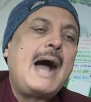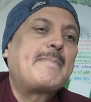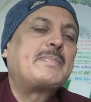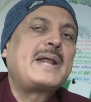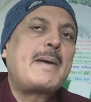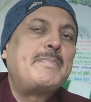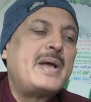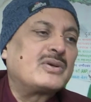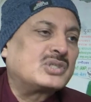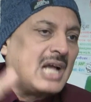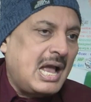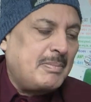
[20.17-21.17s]
अपना
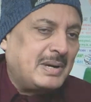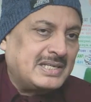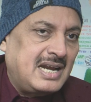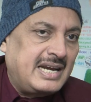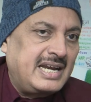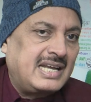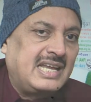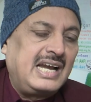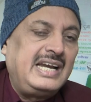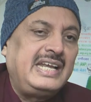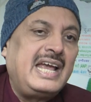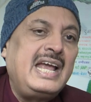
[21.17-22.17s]
व्यवसाय बनाने के
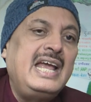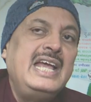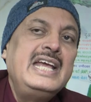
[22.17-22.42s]
लिए